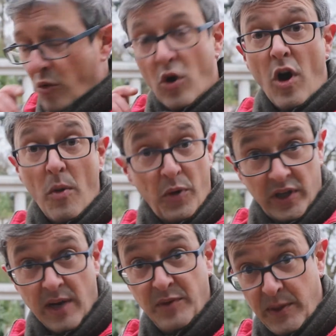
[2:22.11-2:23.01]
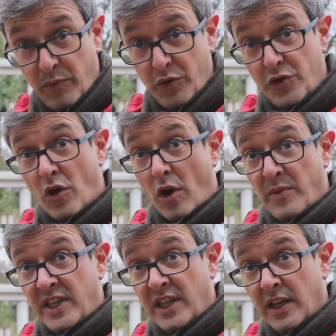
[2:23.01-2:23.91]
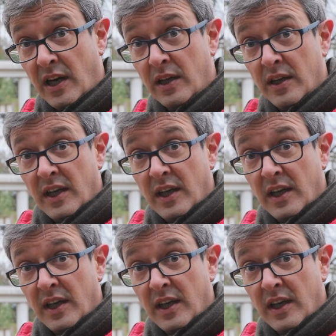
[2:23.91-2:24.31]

pour leur apporter un petit plus dans leur métier. Hein.